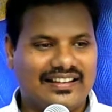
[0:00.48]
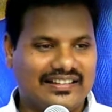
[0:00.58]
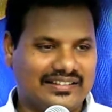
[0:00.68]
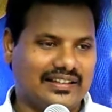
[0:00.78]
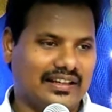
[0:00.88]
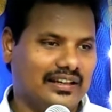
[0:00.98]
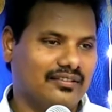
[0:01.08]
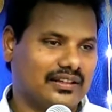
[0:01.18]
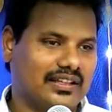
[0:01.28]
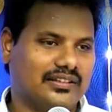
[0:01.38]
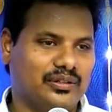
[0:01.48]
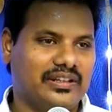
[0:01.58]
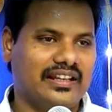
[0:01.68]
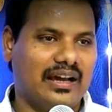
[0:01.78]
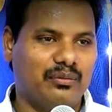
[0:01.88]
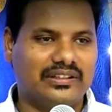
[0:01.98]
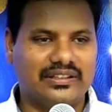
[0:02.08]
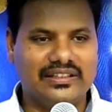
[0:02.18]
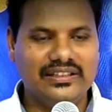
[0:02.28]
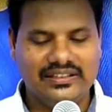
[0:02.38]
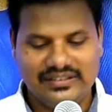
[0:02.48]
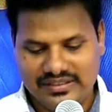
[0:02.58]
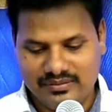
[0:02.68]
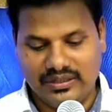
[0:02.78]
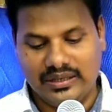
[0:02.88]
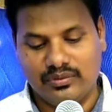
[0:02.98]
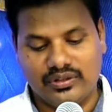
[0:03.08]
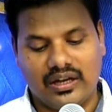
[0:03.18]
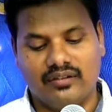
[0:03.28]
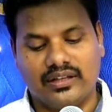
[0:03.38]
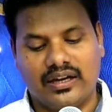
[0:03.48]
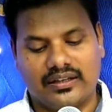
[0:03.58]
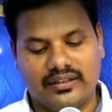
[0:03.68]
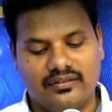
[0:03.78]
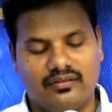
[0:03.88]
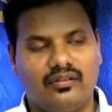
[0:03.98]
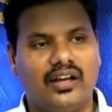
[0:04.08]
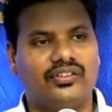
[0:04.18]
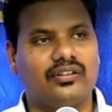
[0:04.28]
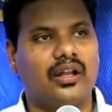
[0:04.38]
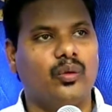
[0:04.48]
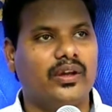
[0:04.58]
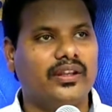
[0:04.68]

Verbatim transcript: கத்தர் நல்லவர் கத்தருடைய நாமத்துக்கு மயமுண்டாவதாக வாசிக்கலாம்